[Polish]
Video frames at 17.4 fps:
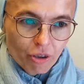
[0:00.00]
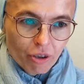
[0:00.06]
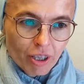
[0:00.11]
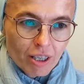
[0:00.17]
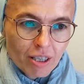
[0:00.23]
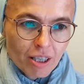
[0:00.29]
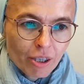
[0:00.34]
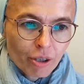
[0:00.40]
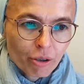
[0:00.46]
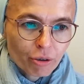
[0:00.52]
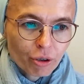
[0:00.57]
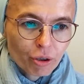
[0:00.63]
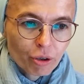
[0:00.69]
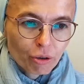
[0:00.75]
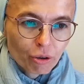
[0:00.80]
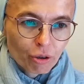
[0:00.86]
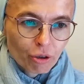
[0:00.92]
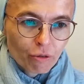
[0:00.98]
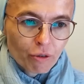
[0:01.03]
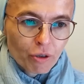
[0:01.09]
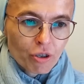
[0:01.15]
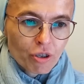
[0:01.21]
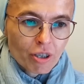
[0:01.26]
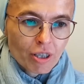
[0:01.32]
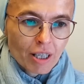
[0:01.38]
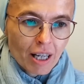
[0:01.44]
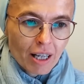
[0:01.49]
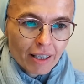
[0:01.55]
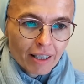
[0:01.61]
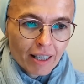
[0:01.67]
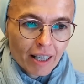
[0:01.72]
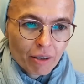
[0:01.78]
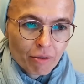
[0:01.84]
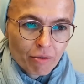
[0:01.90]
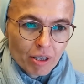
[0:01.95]
okazali oni gotowość,
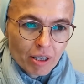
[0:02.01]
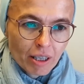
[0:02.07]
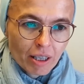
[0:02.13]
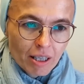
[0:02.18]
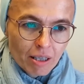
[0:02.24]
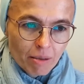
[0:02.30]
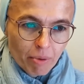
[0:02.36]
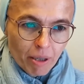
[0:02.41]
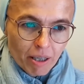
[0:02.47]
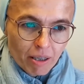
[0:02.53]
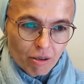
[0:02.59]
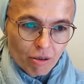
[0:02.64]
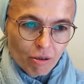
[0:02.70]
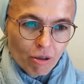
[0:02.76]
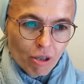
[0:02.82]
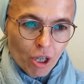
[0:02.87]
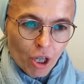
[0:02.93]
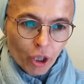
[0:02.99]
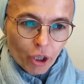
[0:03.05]
nalegając na nas bardzo